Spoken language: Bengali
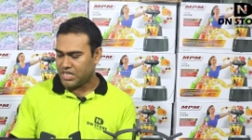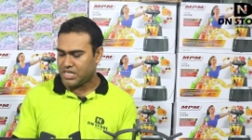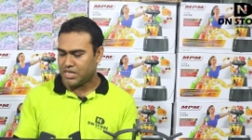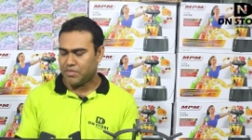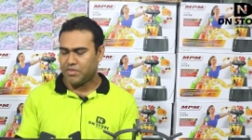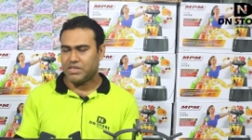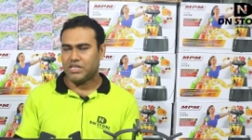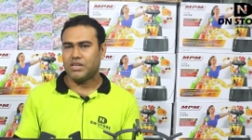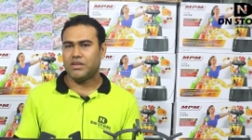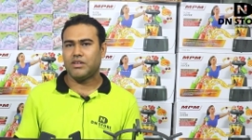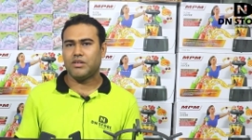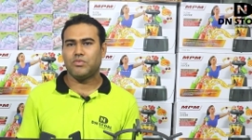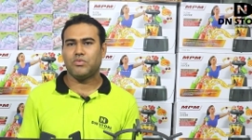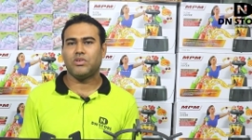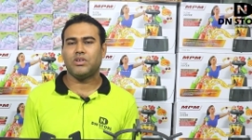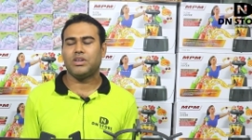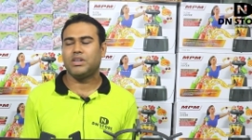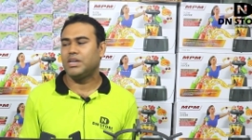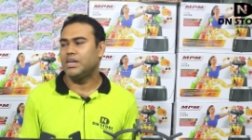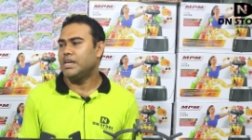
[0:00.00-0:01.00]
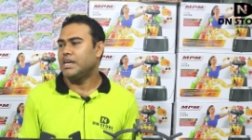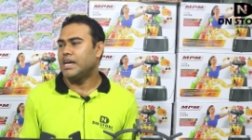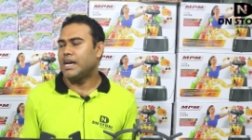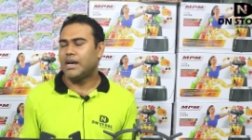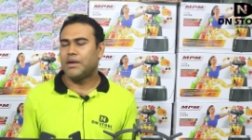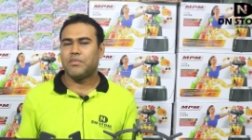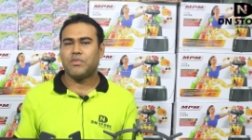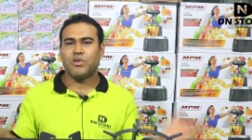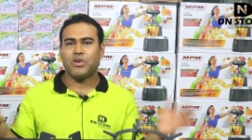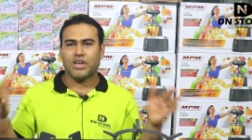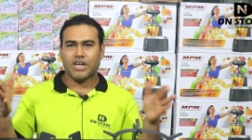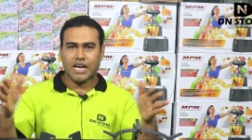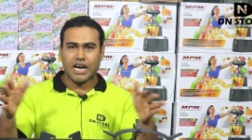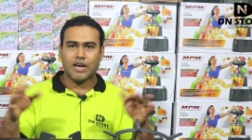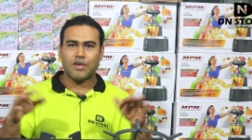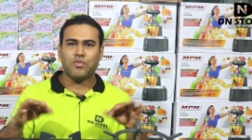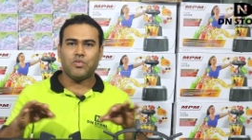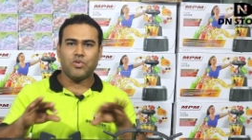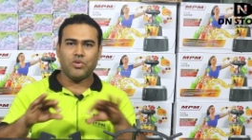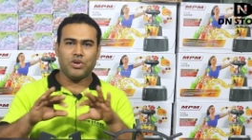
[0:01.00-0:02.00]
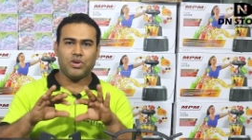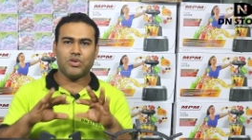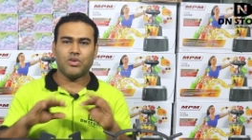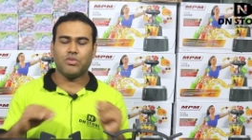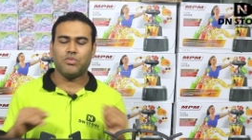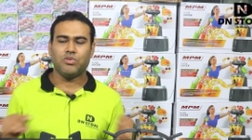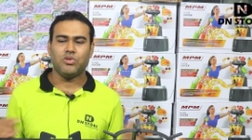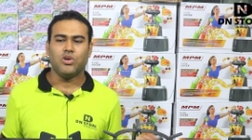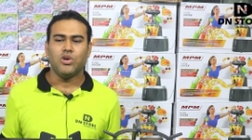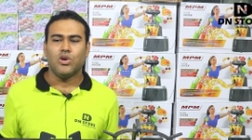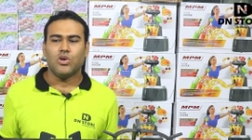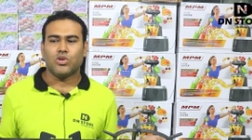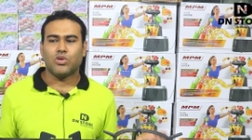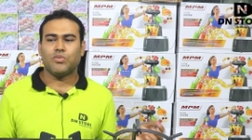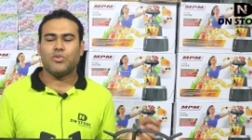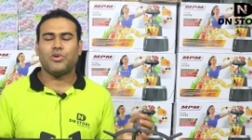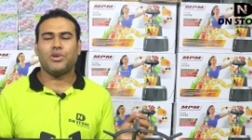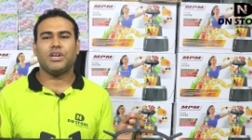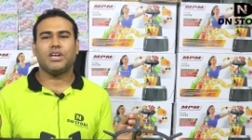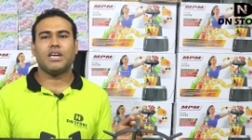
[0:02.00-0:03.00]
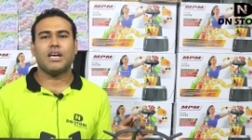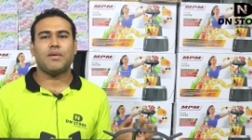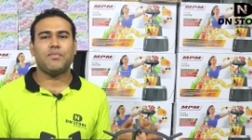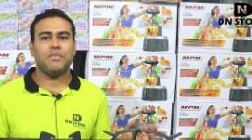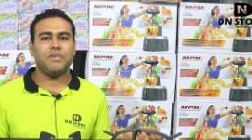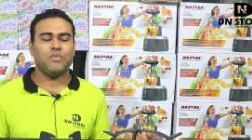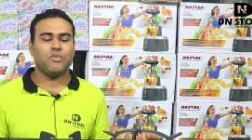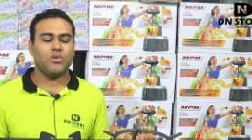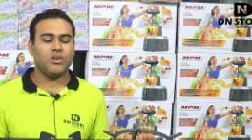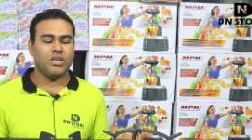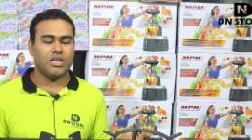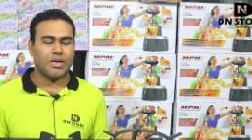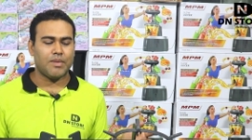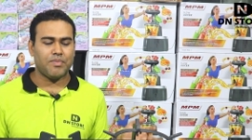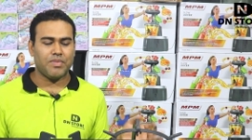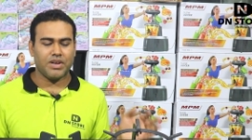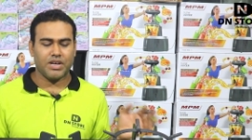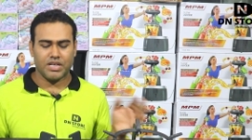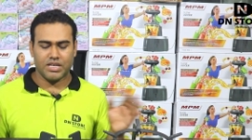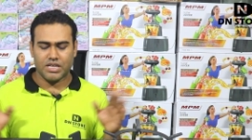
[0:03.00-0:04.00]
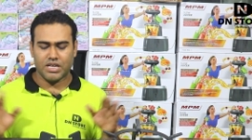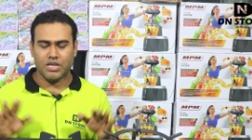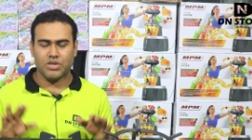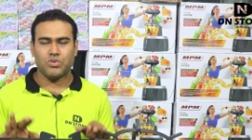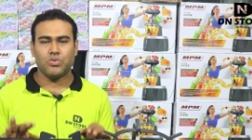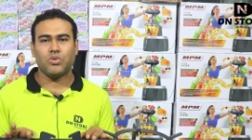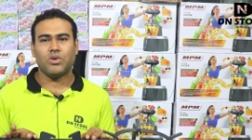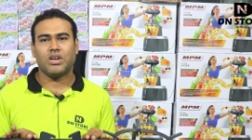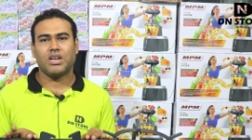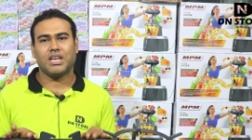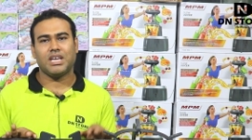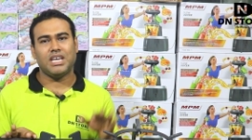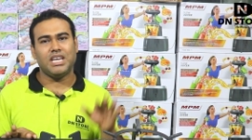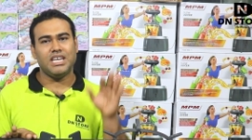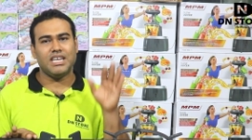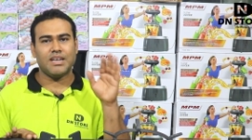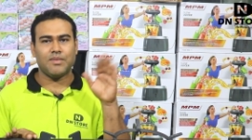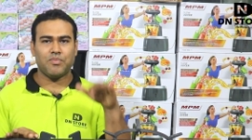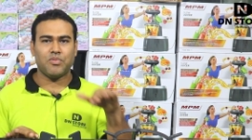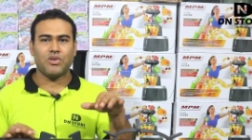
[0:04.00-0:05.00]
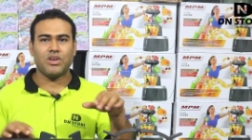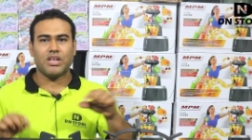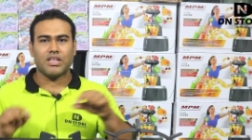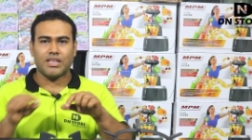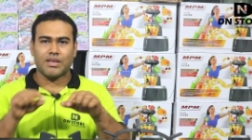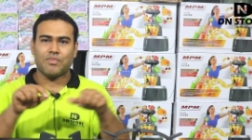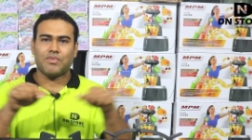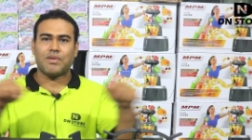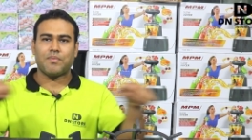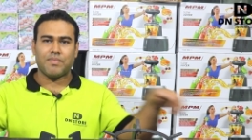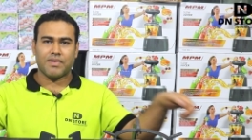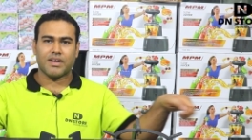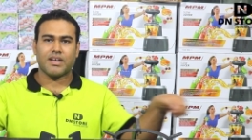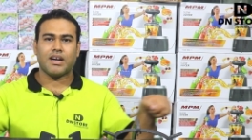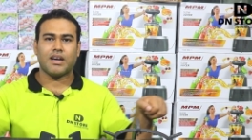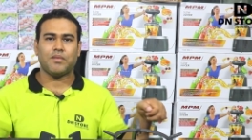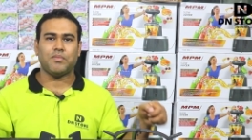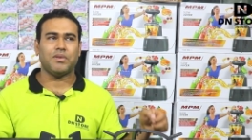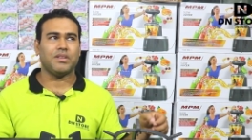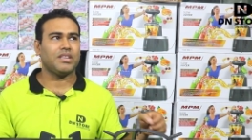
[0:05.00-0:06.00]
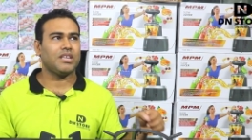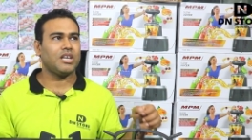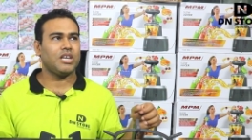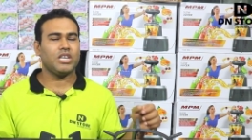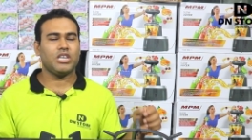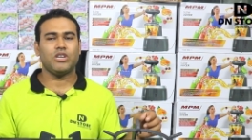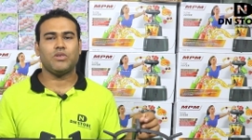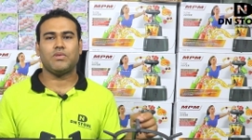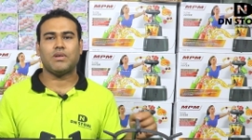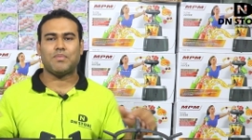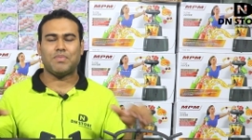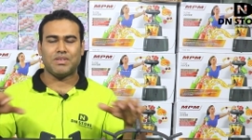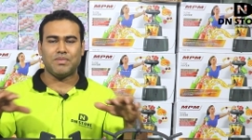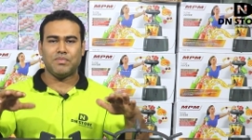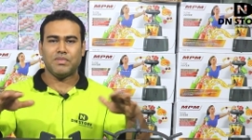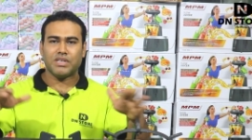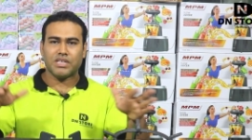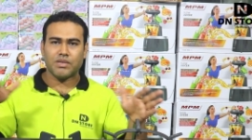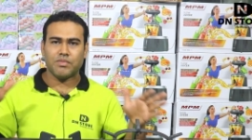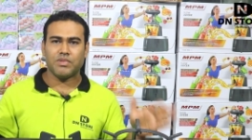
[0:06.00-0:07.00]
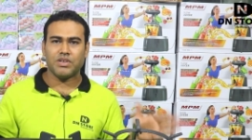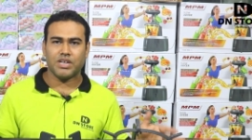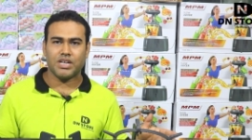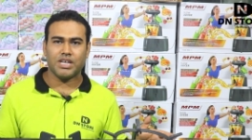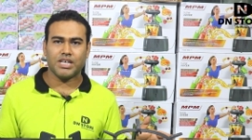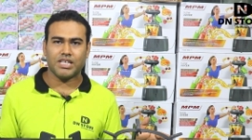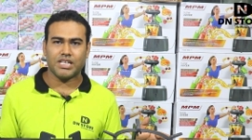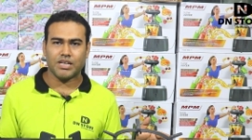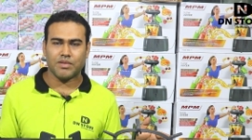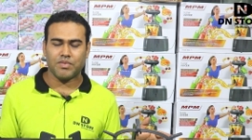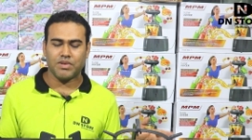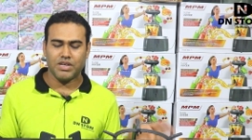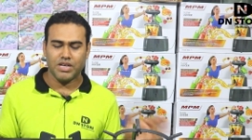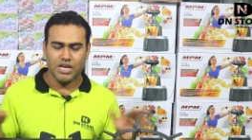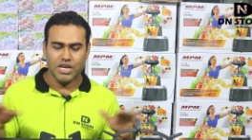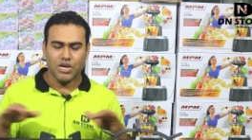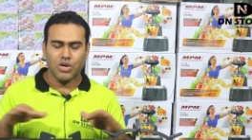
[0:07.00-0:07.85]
নিচের মেজারমেন্টটা বলেন আমরা এটা কাটবো ই করবো তবে অনেকে আমি বলি আপনি এই চূড়াটা কেনার পরে তারপর আপনার কাটবেন তাহলে কী হবে আপনার মেজারমেন্টে ঠিক থাকবে